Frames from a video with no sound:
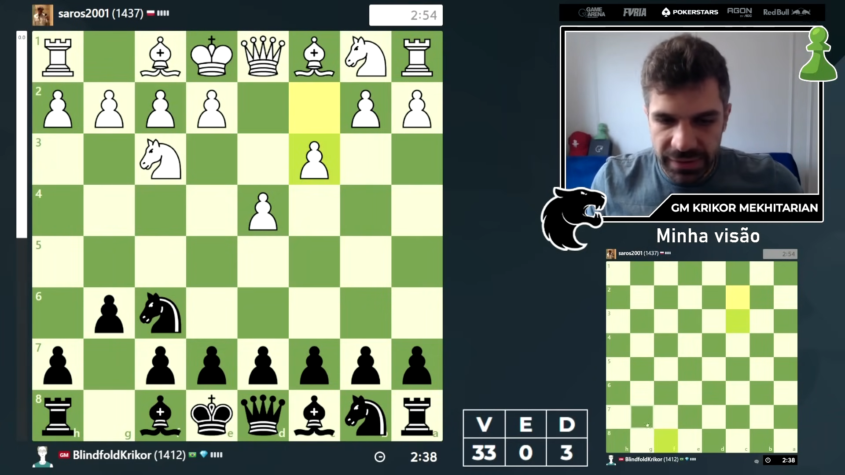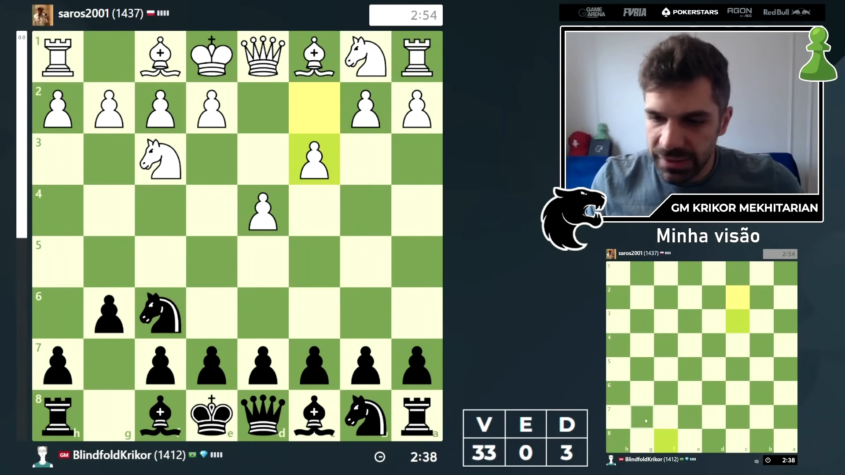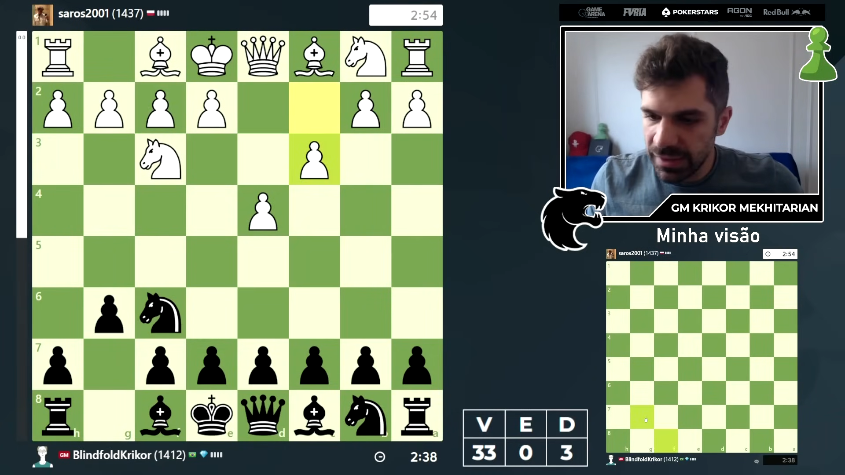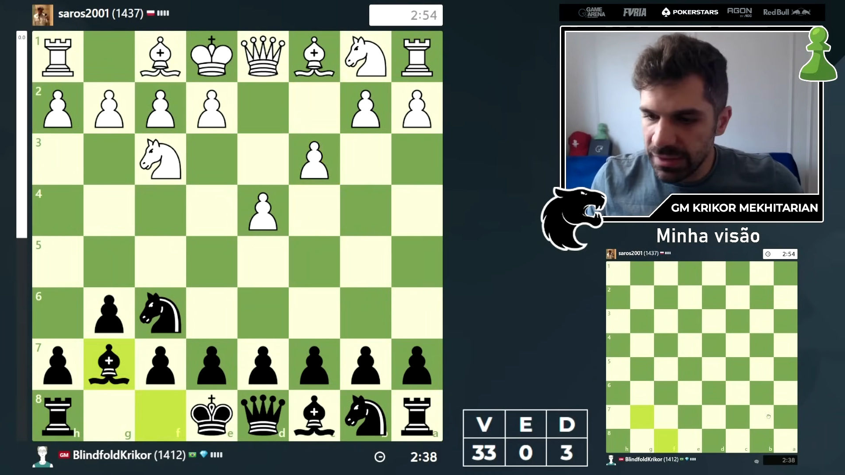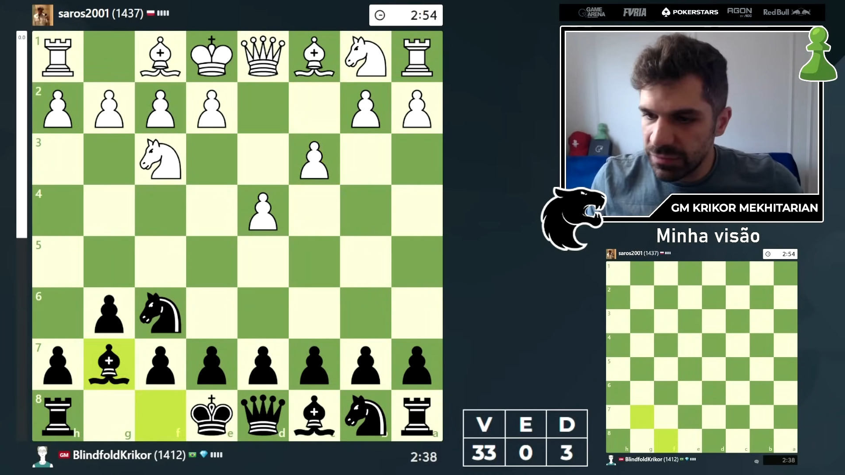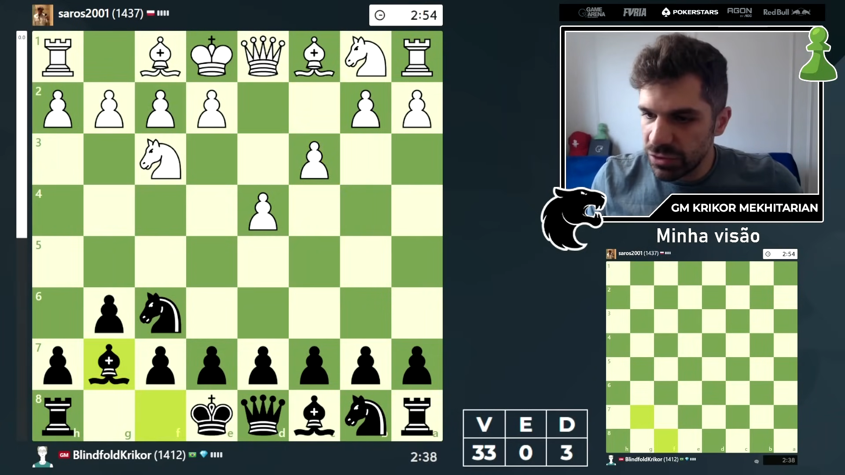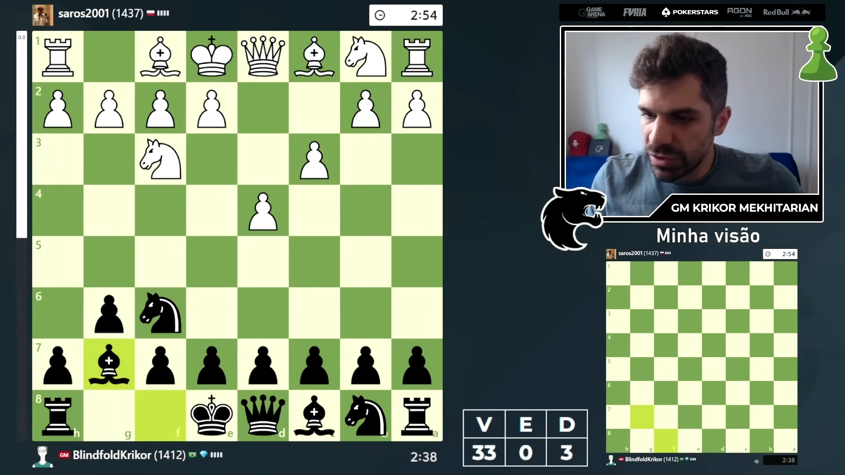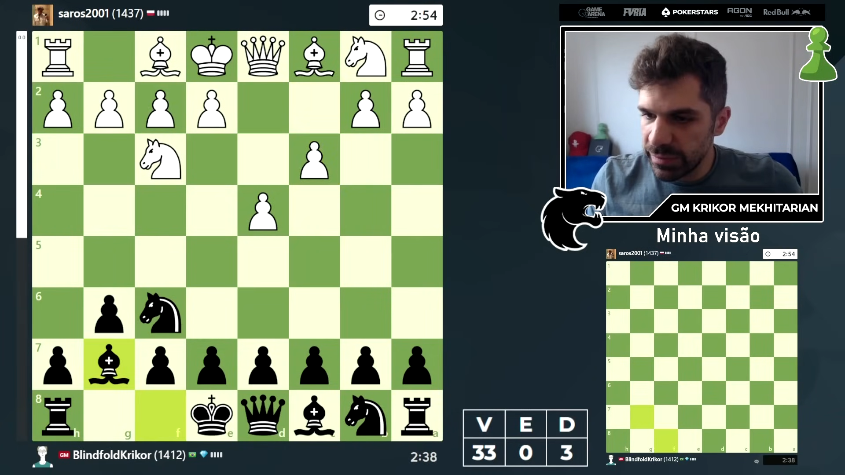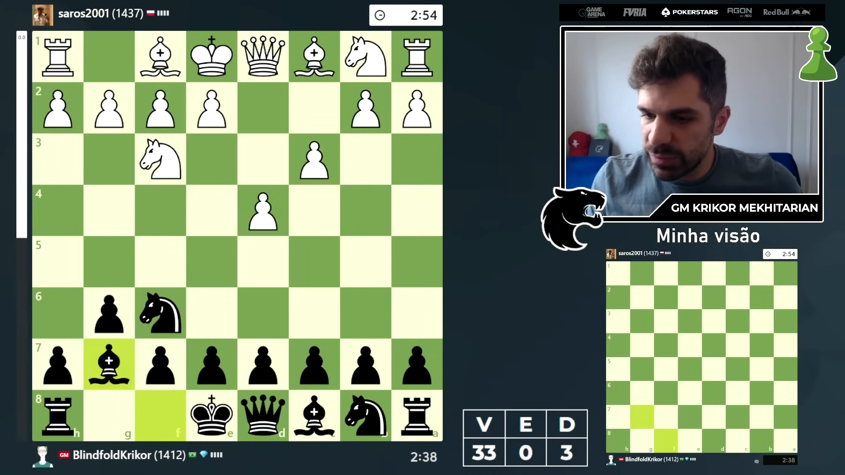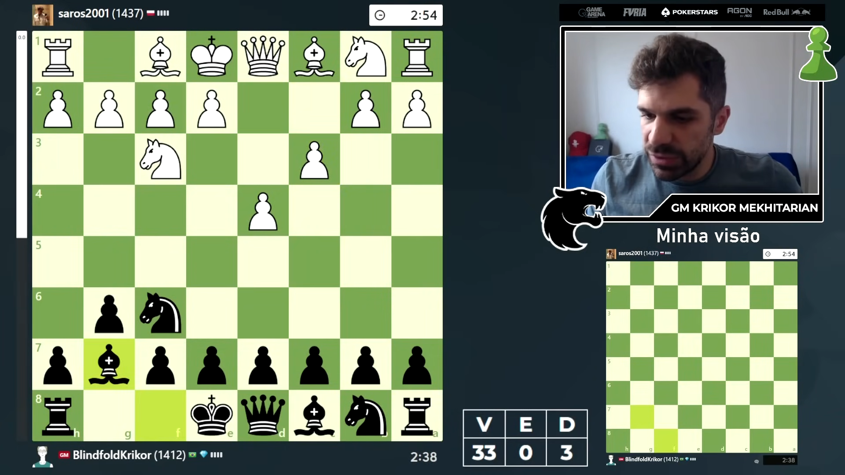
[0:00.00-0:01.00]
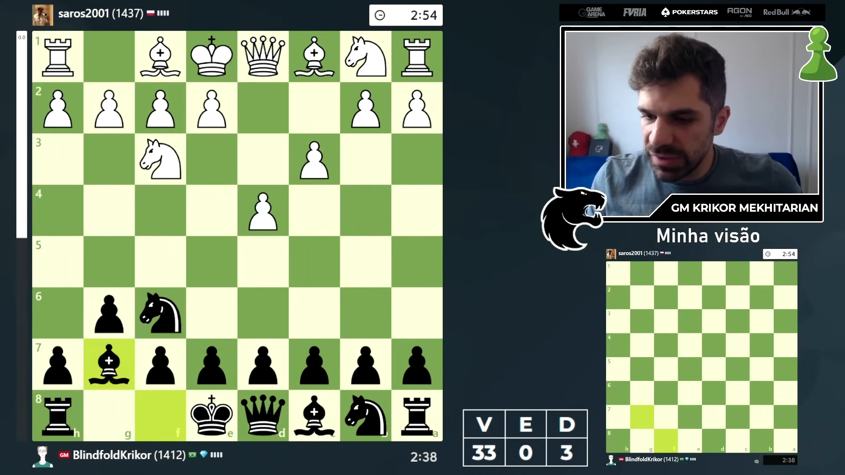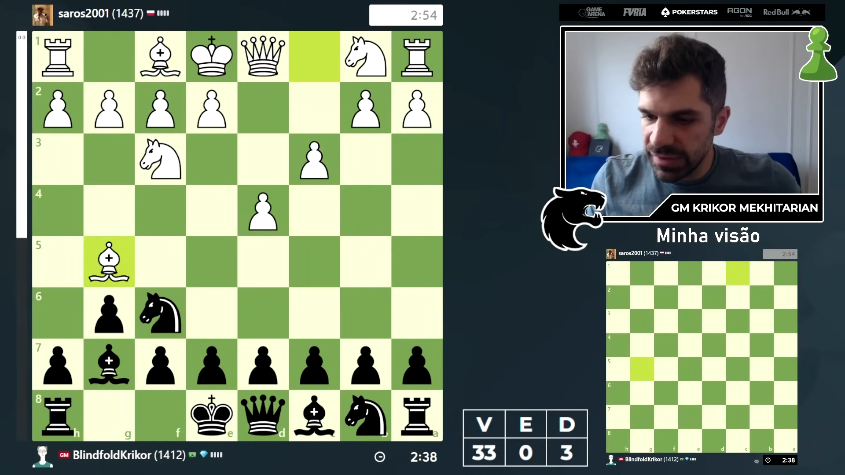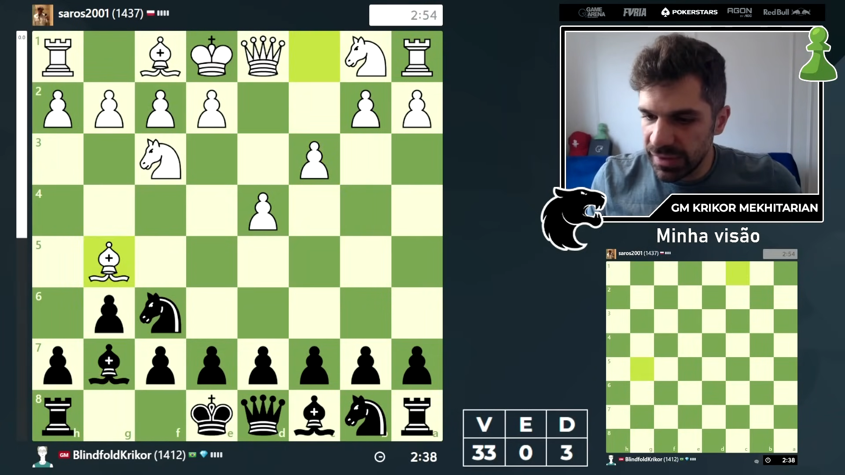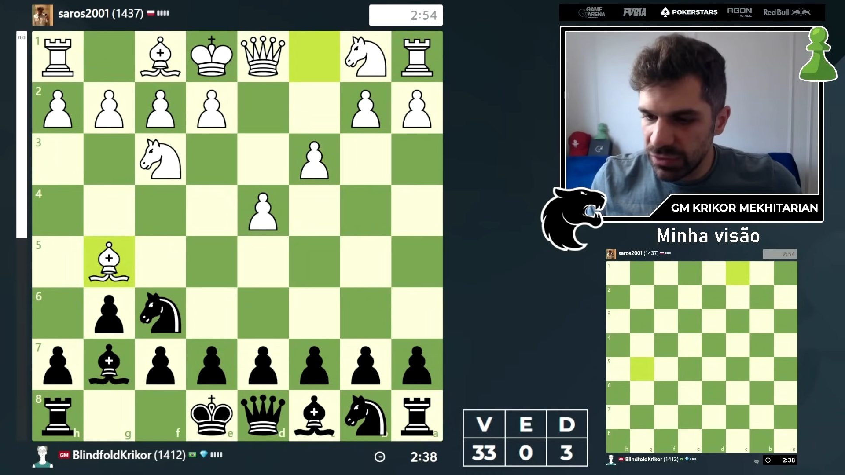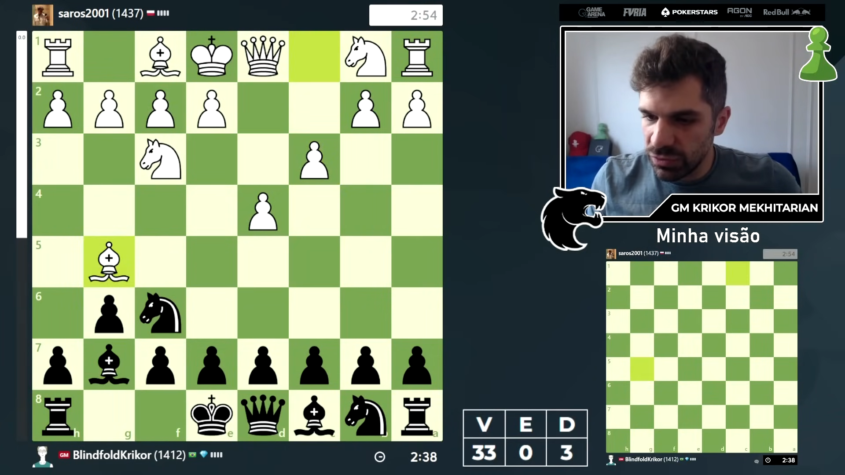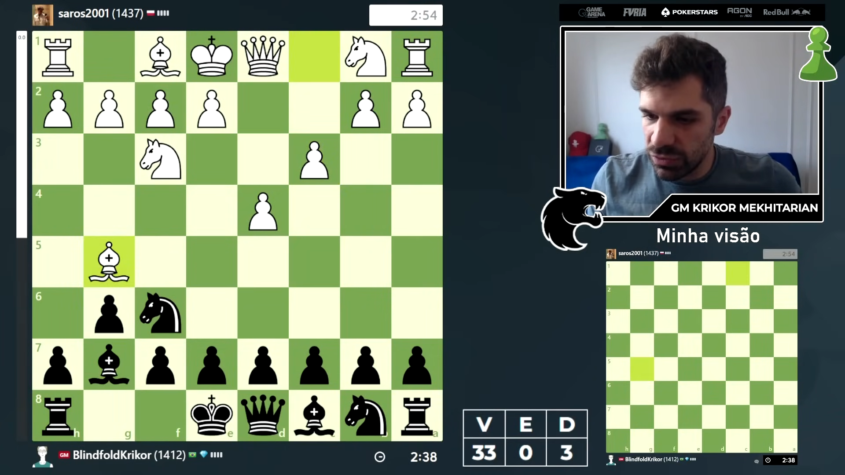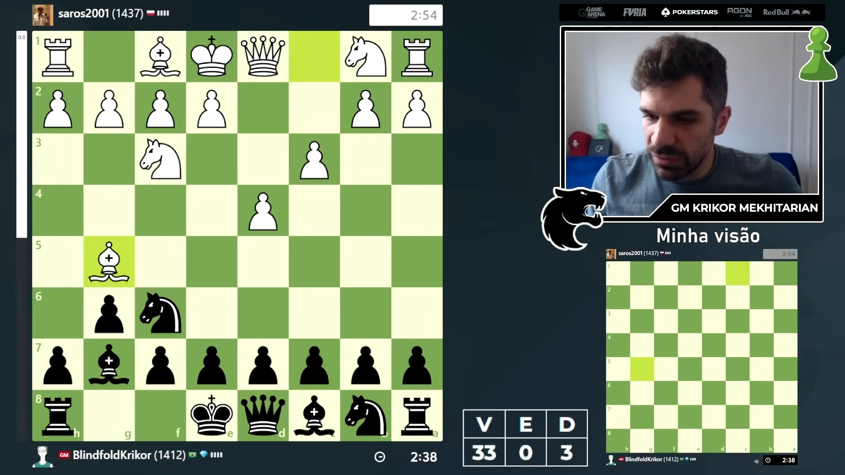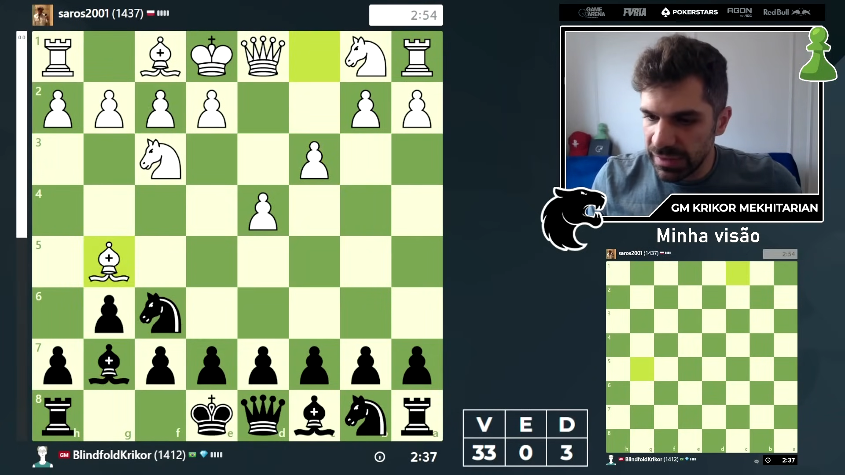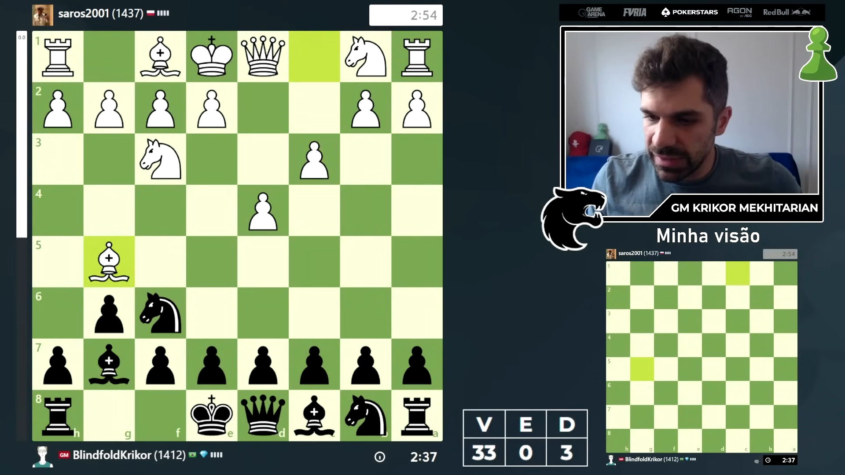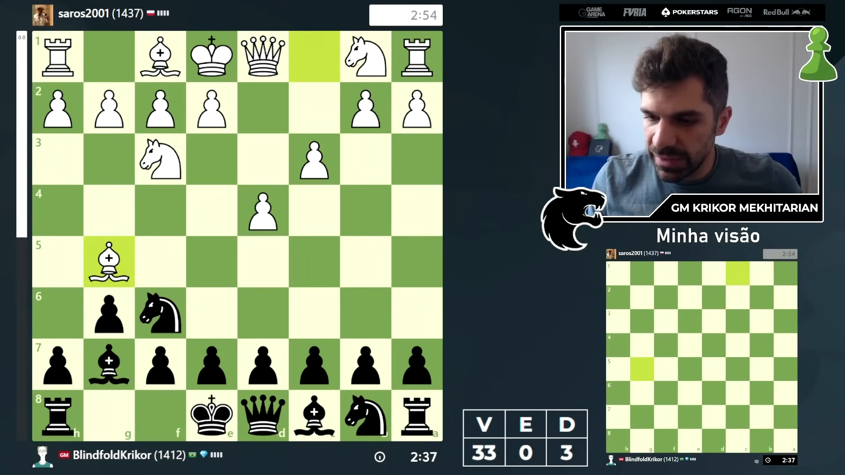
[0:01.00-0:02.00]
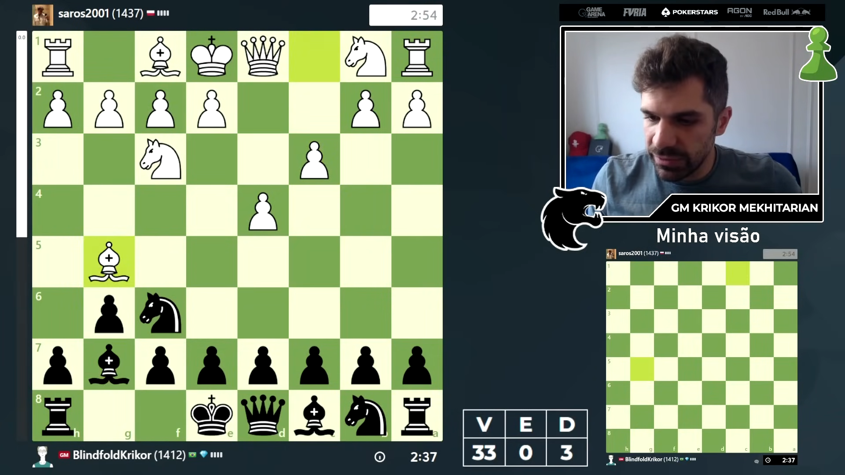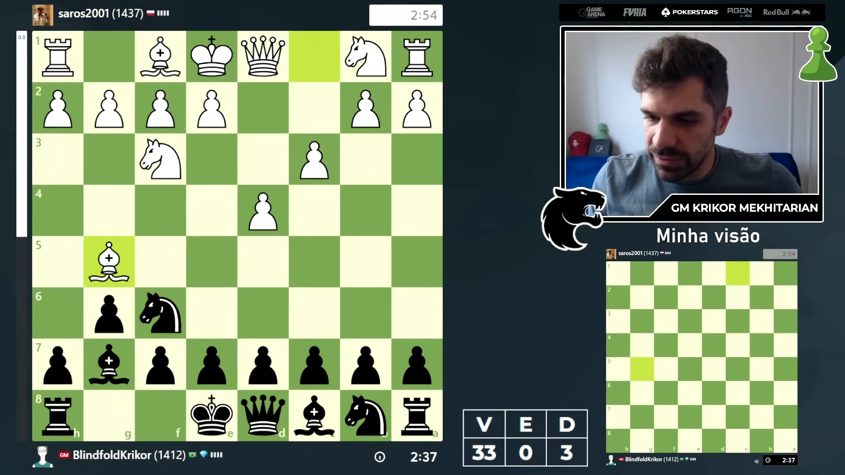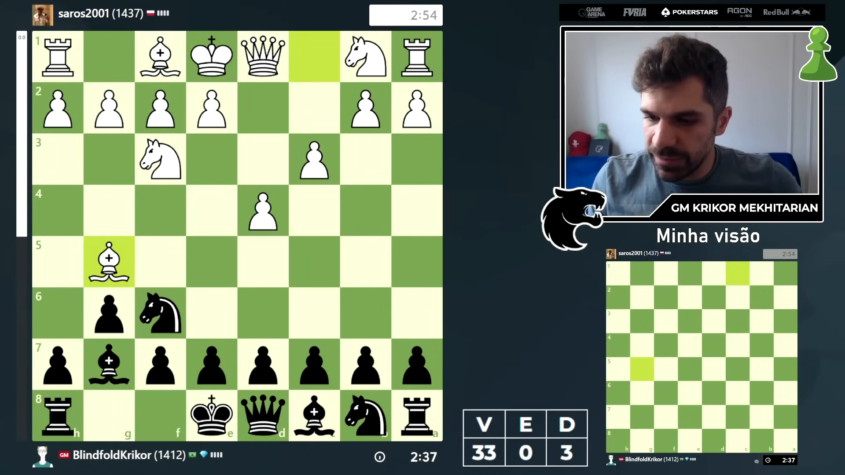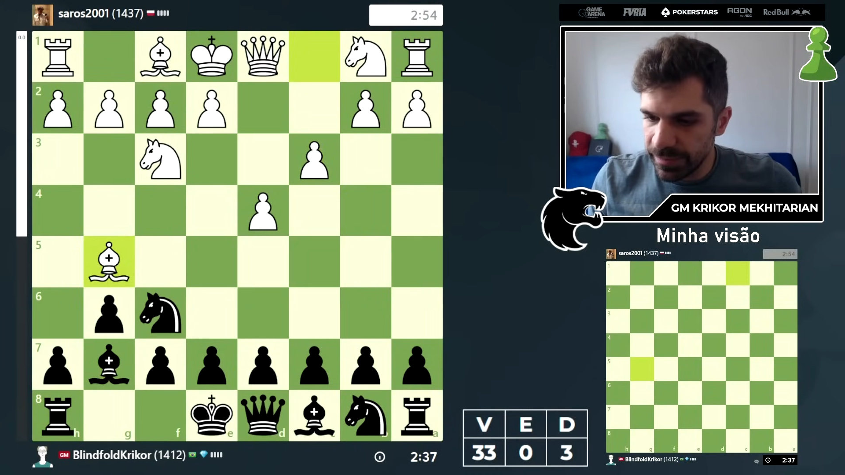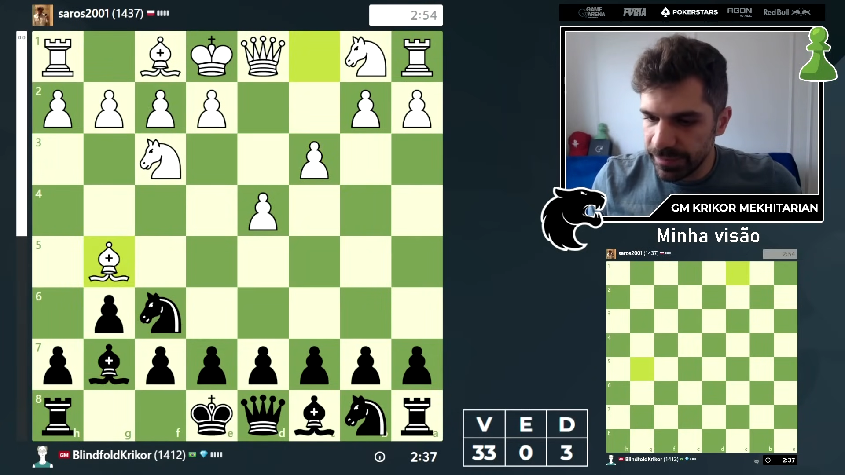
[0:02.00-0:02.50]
C3, eu vou jogar bispo G7, o som tá legal, né?